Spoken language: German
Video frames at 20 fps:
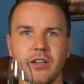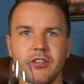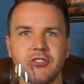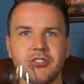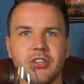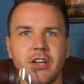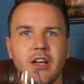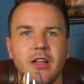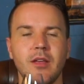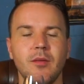
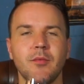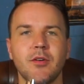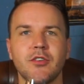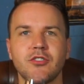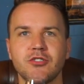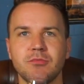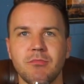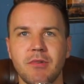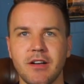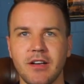Sherry im
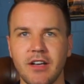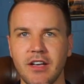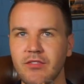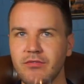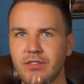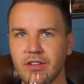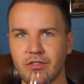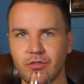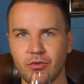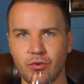Geschmack
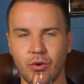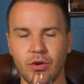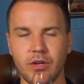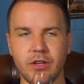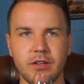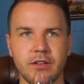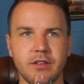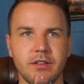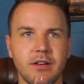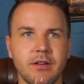etwas
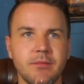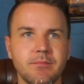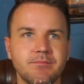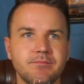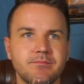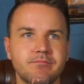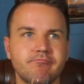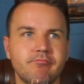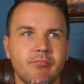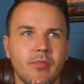deutlicher,
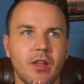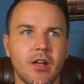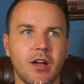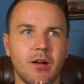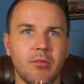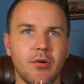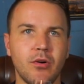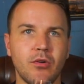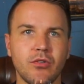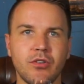
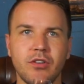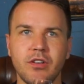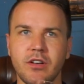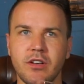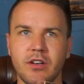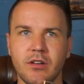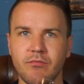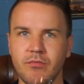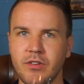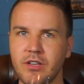aber auch
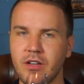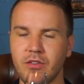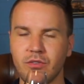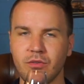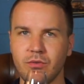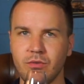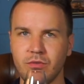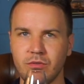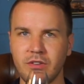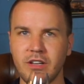hier dann wieder
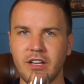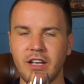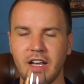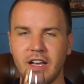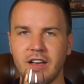so die